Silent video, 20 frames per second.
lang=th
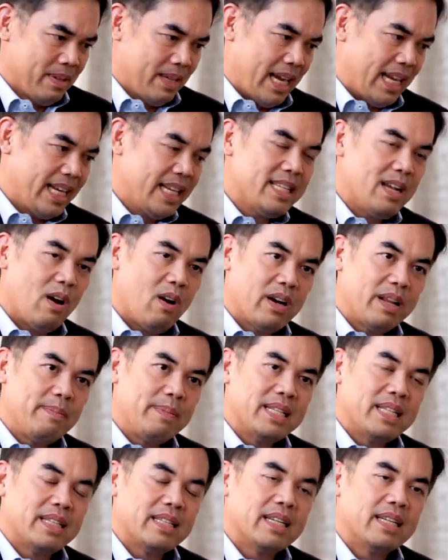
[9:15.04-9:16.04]
อันที่สองที่มั
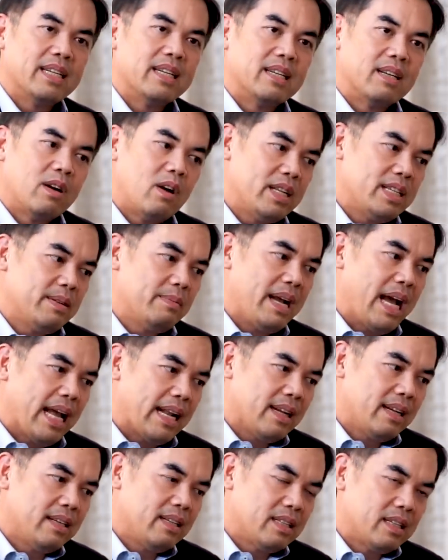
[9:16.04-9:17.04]
นจะเจอข้อจำกัด
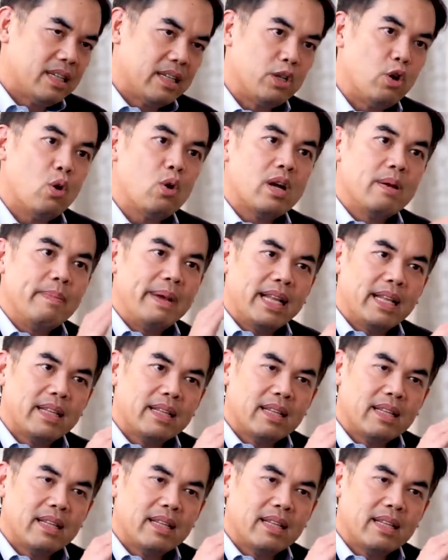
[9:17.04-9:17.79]
ก็คือถึงยกขึ้นไป